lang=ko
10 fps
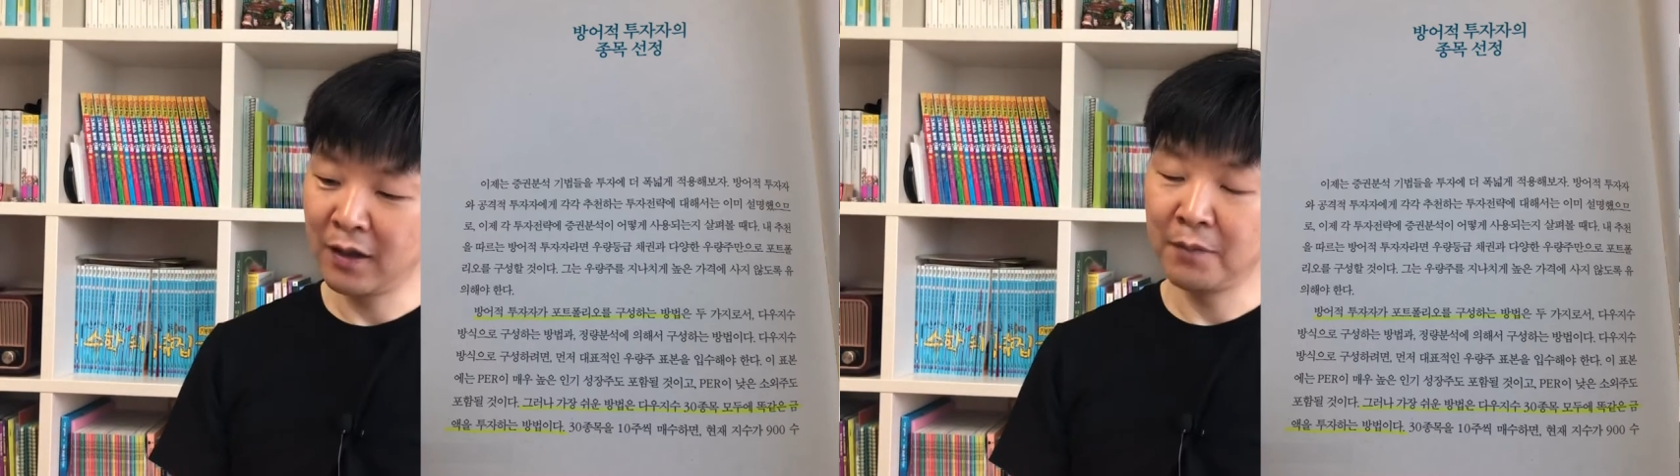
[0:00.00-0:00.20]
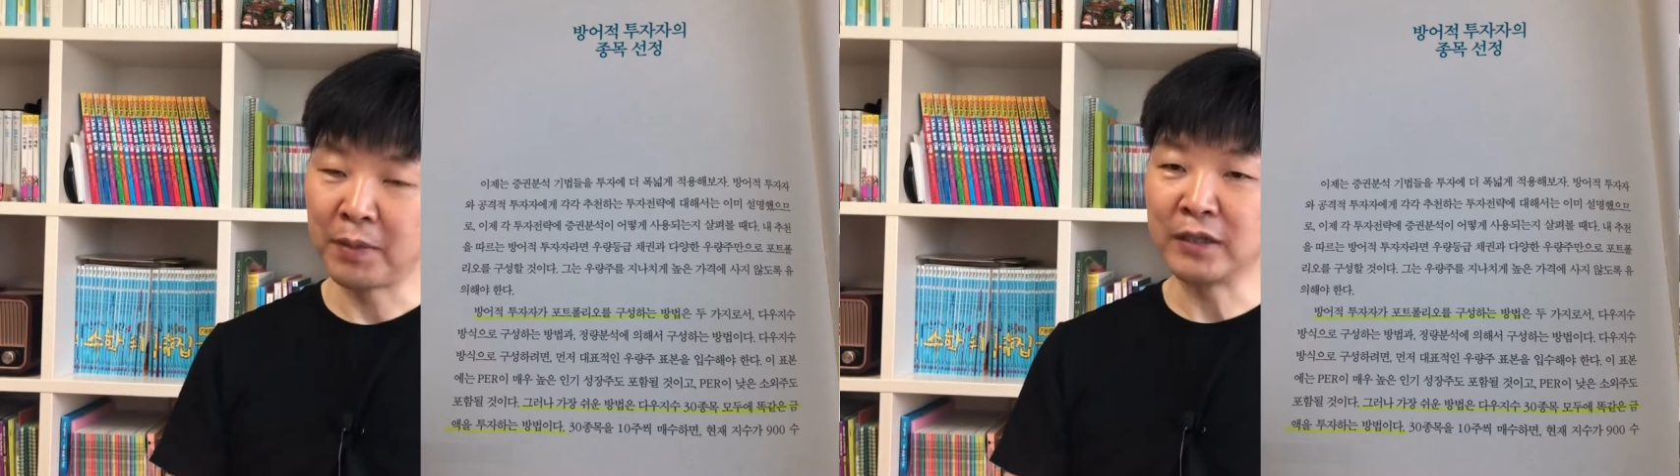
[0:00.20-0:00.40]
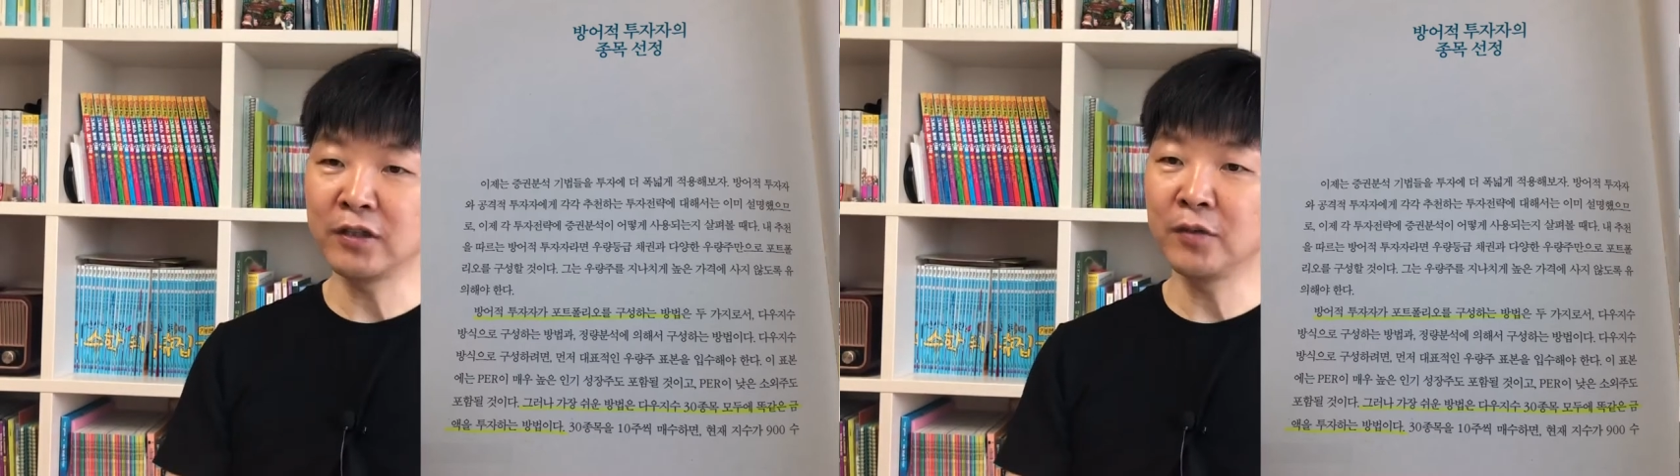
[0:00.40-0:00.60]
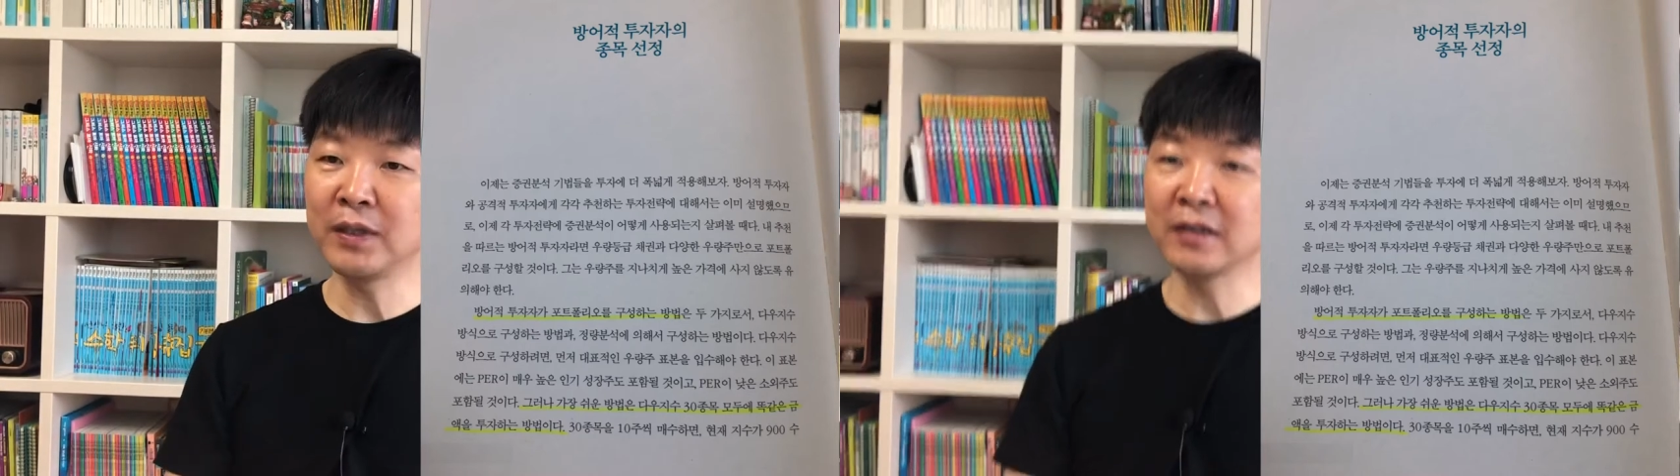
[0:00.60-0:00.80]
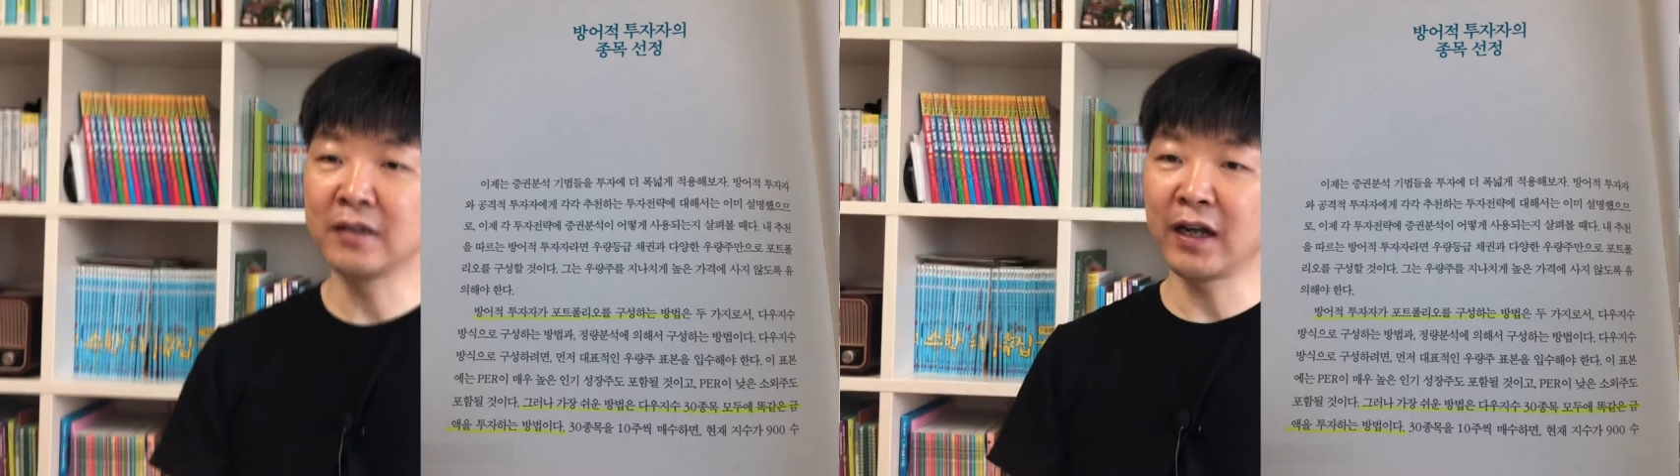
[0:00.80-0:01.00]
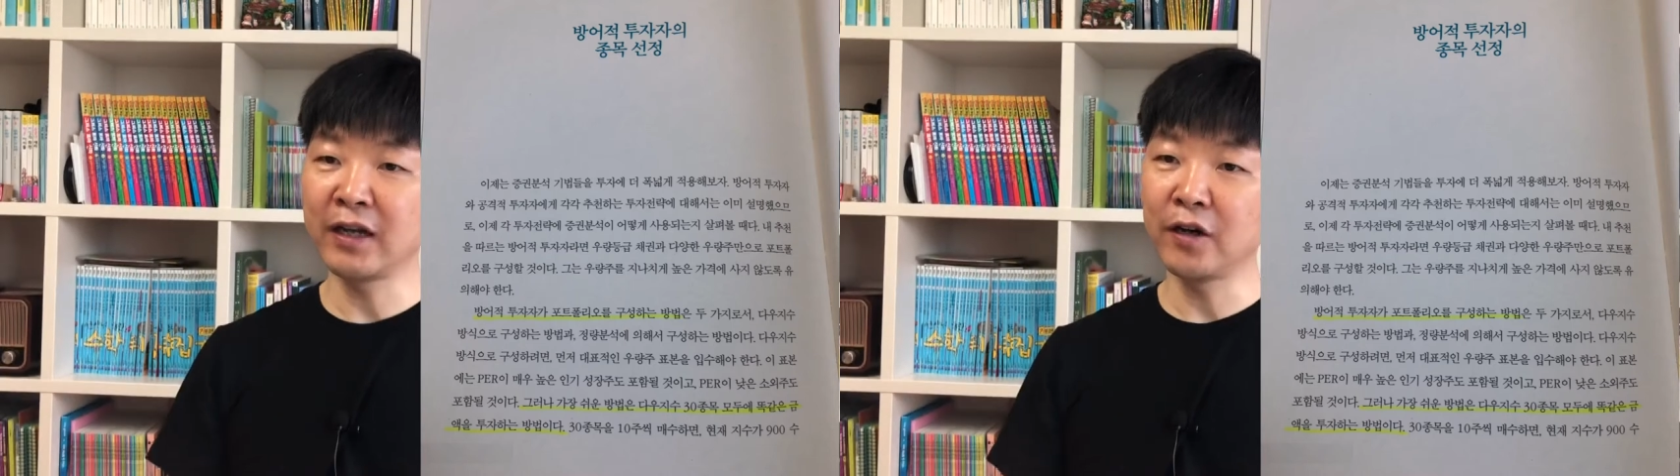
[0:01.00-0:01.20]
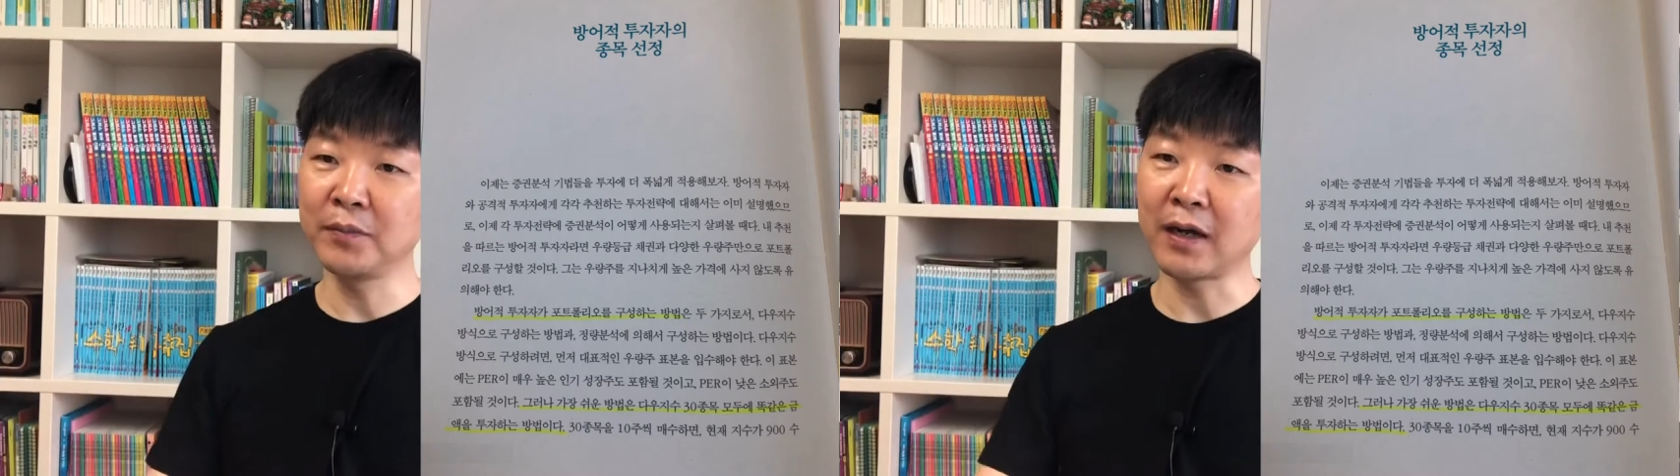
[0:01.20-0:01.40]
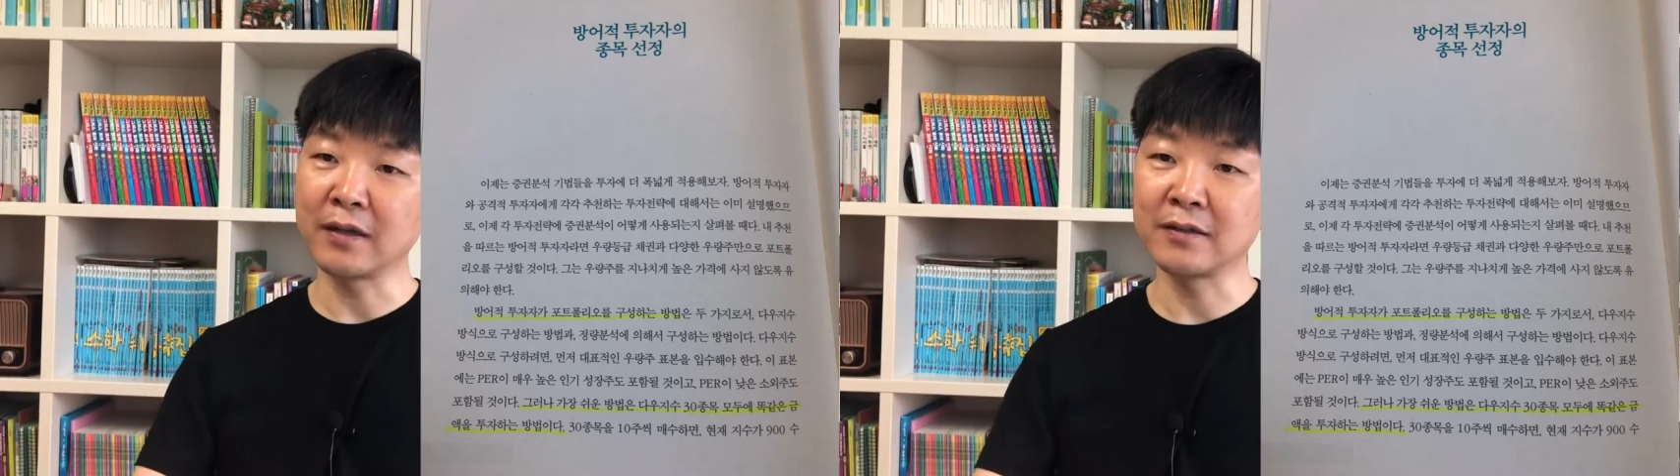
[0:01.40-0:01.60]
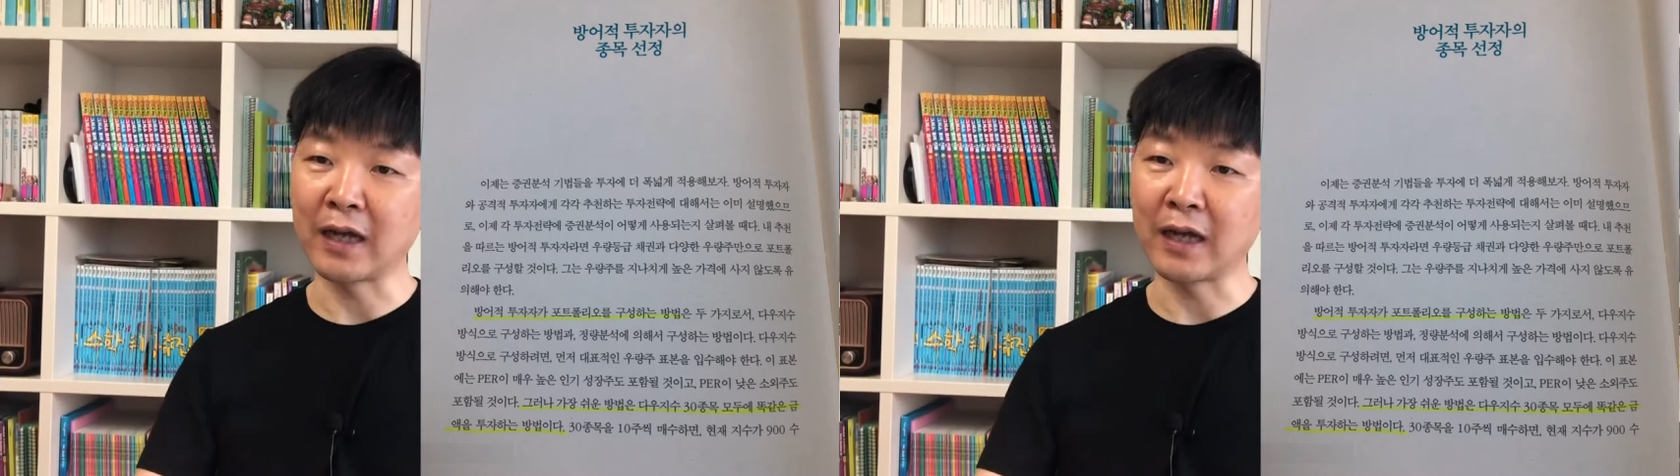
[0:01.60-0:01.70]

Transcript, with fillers: 벤저민 그레이엄이라는